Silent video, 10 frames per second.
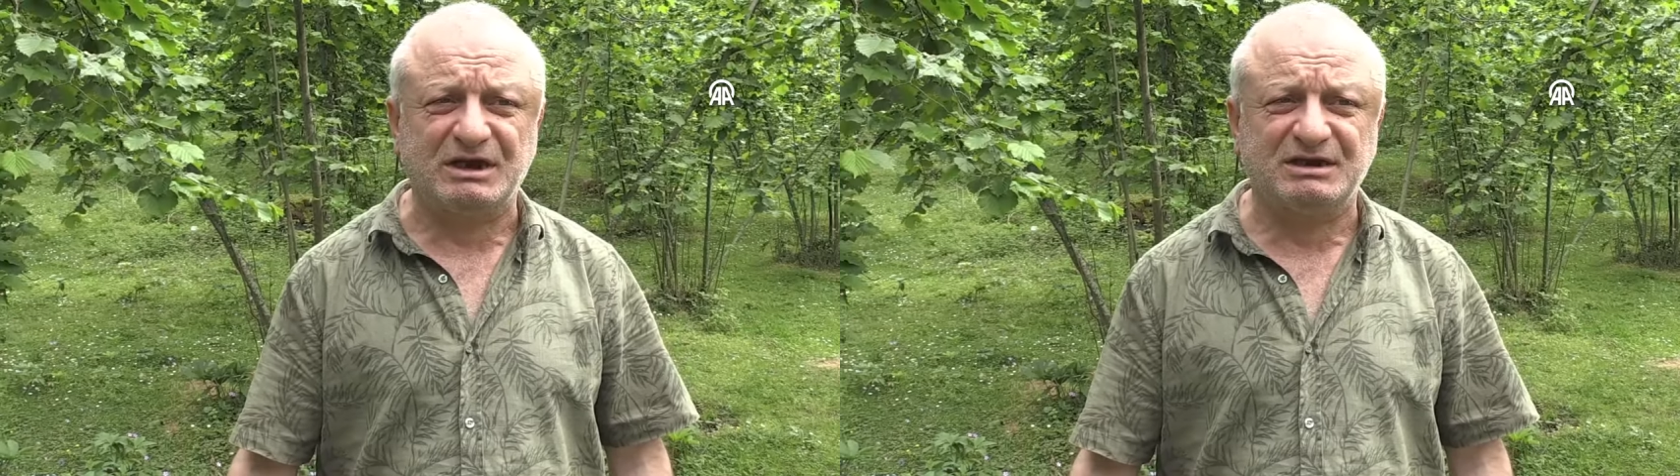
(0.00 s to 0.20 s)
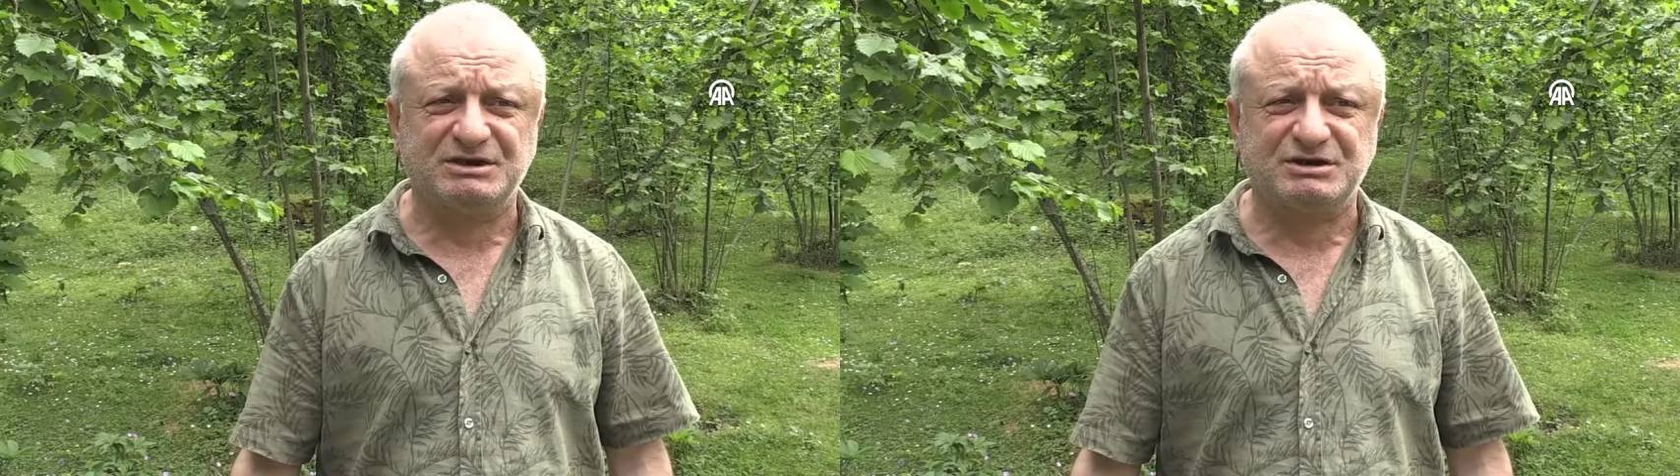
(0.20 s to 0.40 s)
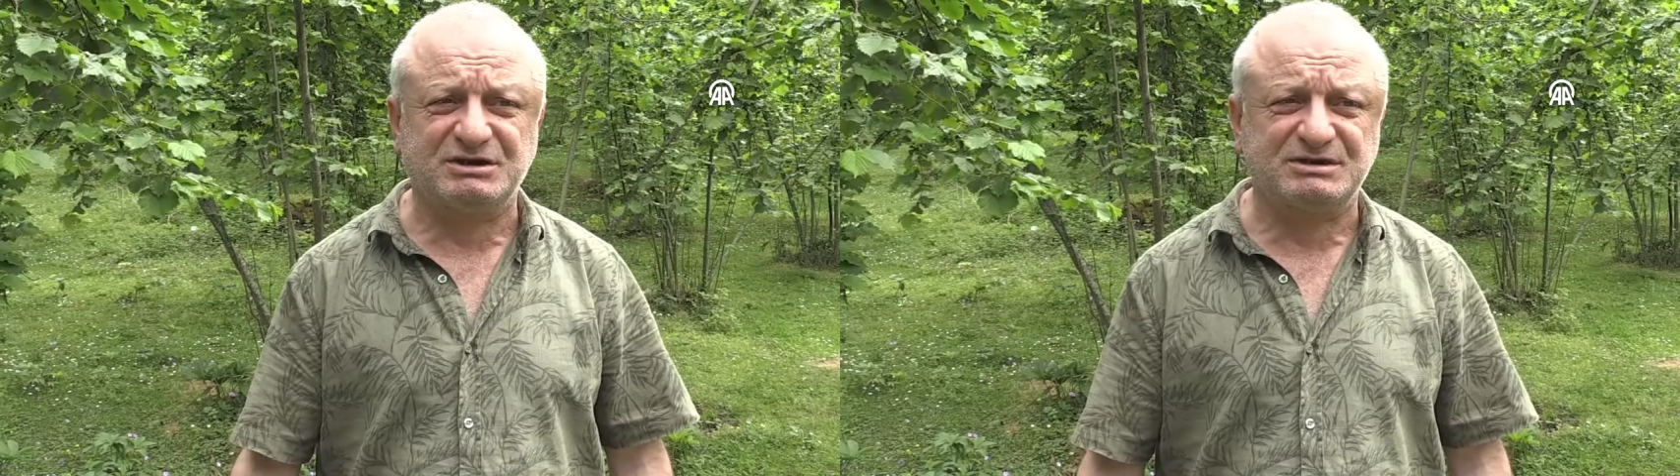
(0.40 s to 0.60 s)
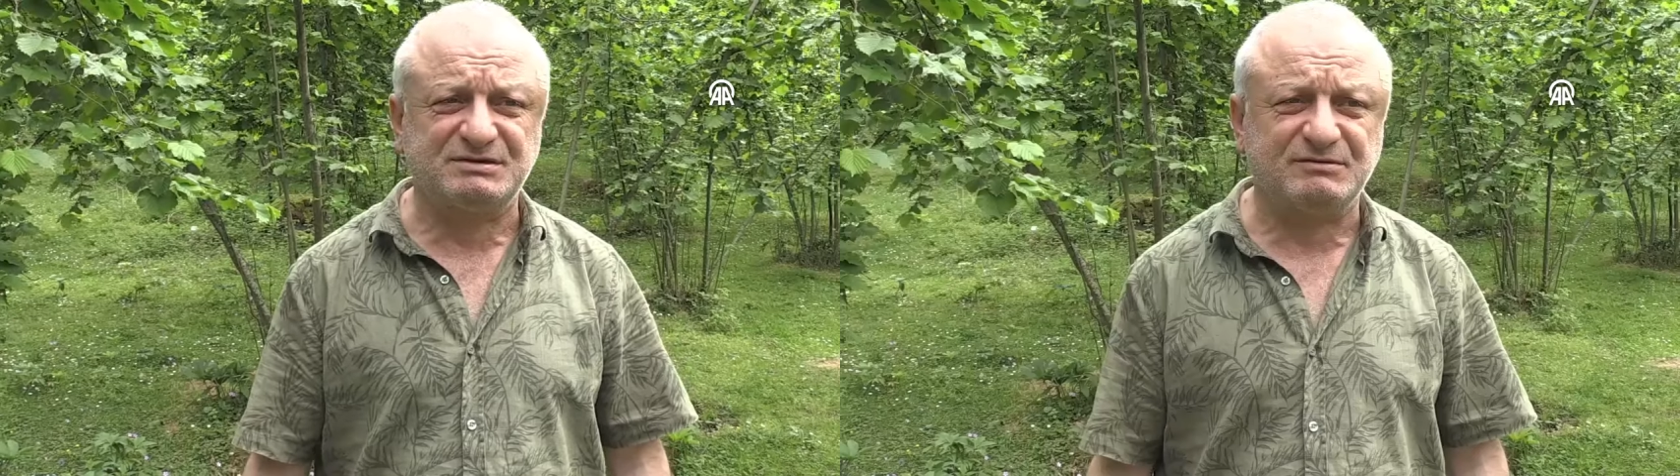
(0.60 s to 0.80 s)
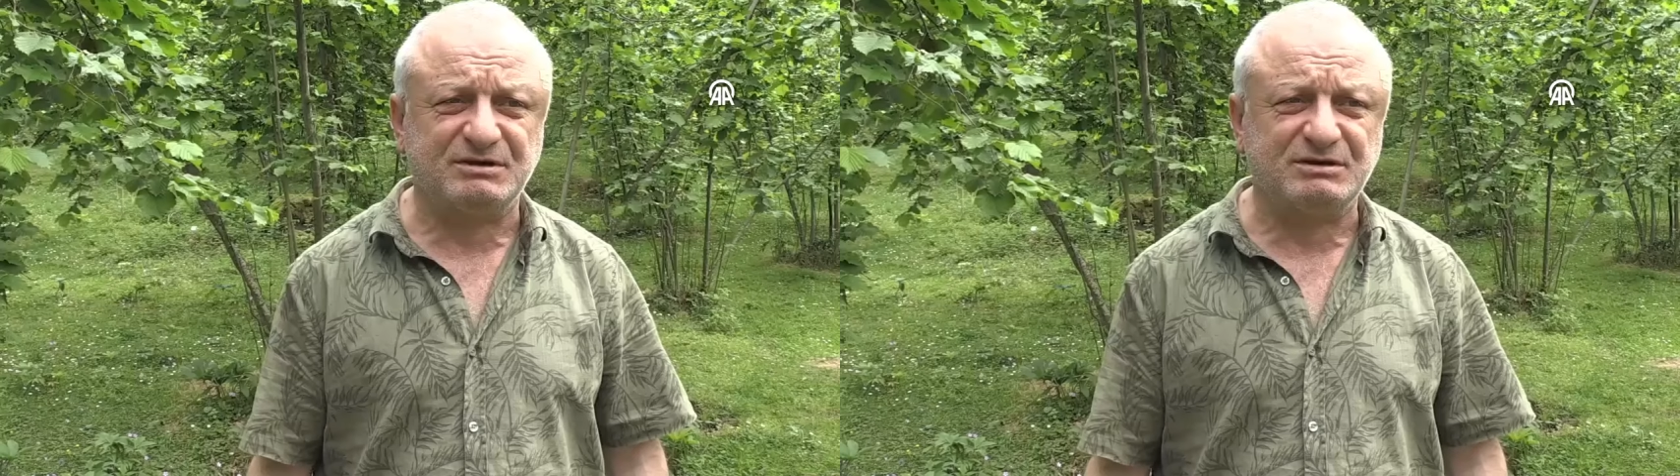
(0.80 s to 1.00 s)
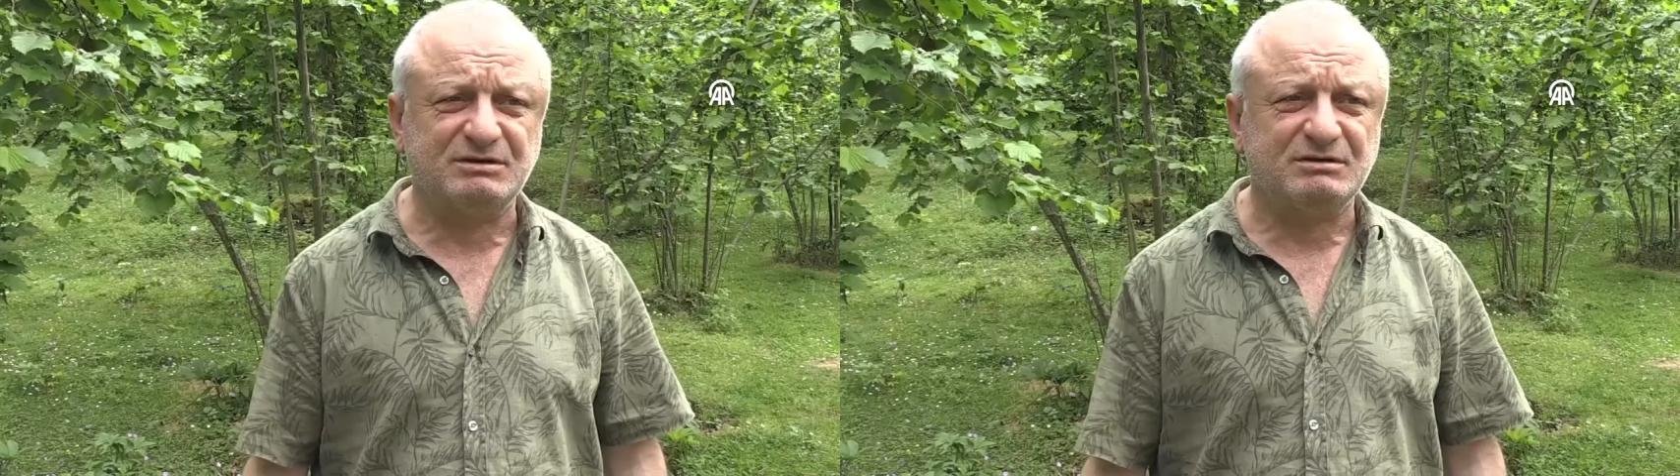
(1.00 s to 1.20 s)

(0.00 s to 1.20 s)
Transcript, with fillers: Elinde çantası vardı.